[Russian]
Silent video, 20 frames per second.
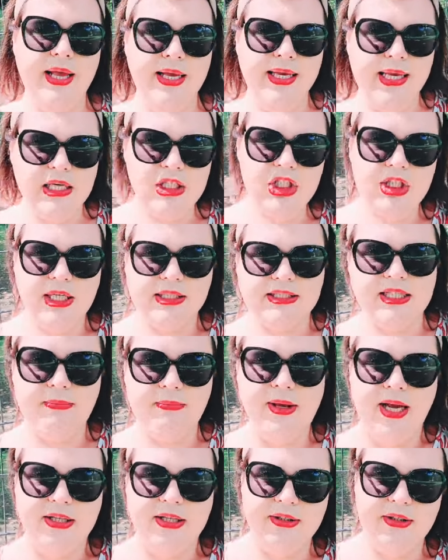Я сейчас
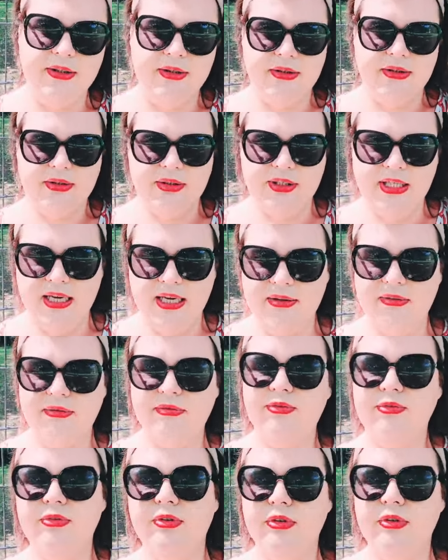опять, э, я
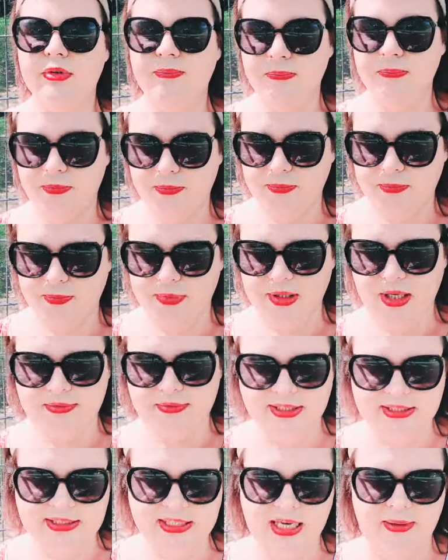в
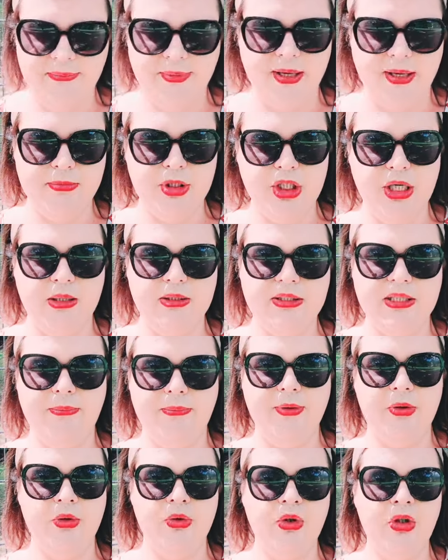WhatsApp общаюсь с
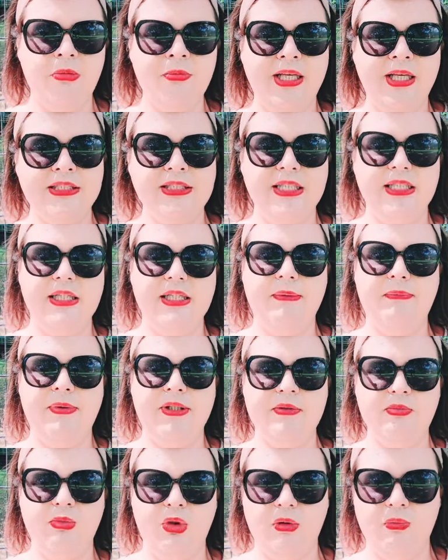опекуном, я целое
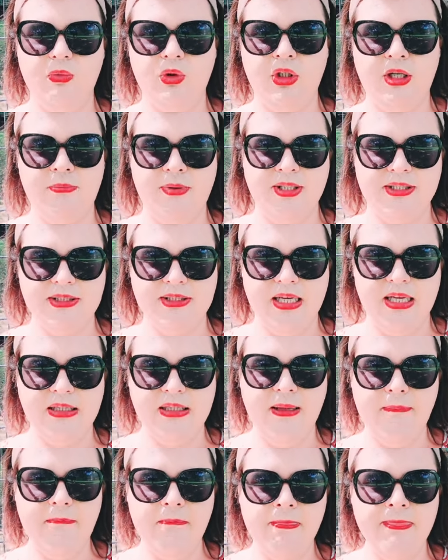письмо ему
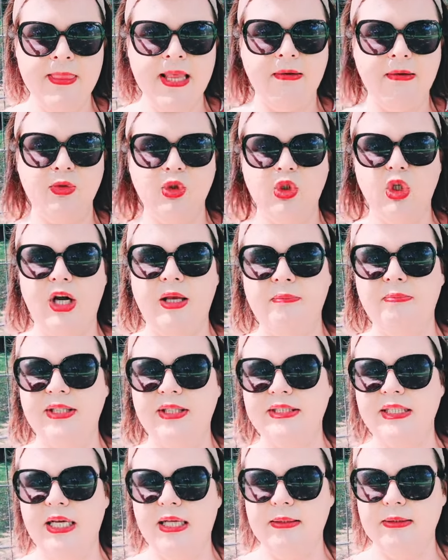написала, все
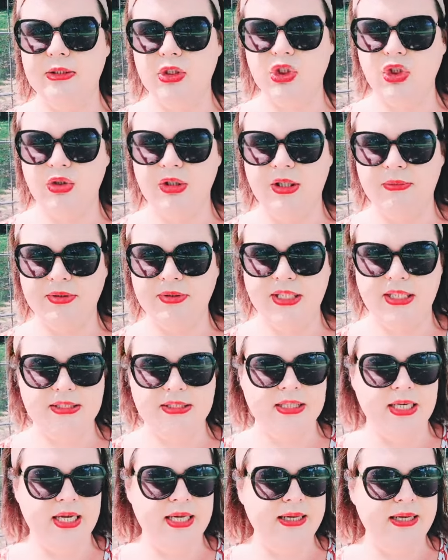описала, что нам
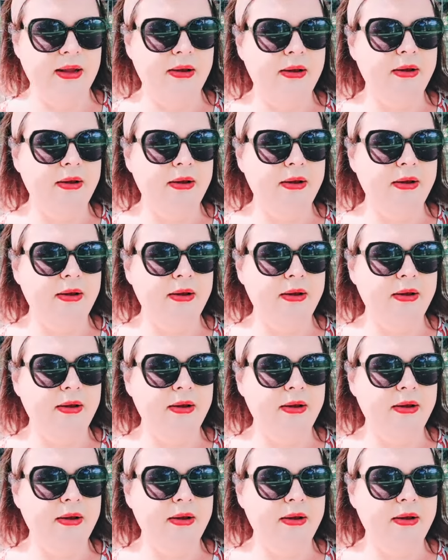сказали,